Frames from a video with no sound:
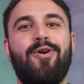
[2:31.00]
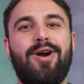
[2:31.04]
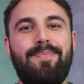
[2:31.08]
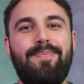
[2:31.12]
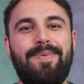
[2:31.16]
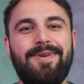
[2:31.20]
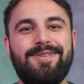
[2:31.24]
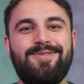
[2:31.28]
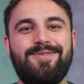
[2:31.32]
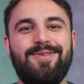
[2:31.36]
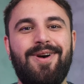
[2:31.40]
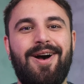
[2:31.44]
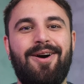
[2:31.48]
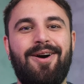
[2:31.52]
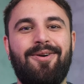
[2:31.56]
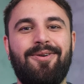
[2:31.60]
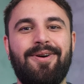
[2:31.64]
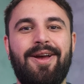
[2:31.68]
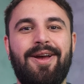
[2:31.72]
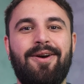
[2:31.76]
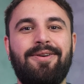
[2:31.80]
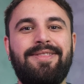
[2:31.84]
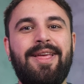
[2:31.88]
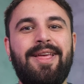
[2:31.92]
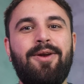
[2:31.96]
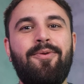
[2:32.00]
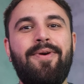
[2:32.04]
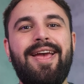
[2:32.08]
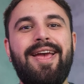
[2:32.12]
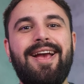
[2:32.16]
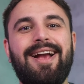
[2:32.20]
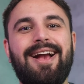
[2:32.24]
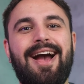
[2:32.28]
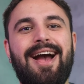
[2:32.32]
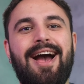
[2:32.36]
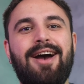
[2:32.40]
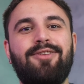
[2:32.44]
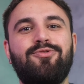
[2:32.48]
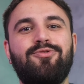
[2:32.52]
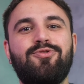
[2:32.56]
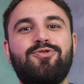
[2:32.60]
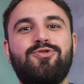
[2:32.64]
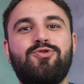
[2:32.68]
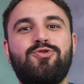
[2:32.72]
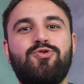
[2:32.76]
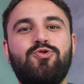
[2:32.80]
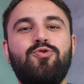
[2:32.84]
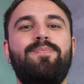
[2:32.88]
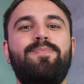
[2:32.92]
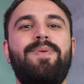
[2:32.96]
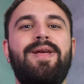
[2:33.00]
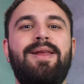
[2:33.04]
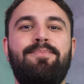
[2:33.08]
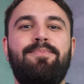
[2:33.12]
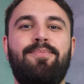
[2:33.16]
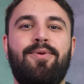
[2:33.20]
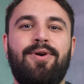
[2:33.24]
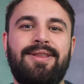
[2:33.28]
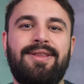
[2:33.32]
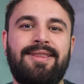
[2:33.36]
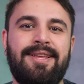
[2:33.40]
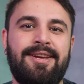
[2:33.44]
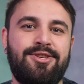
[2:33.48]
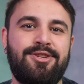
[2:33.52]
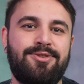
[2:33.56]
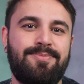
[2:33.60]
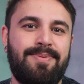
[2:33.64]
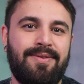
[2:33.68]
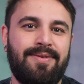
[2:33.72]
pessoal, eu tenho um recado super importante para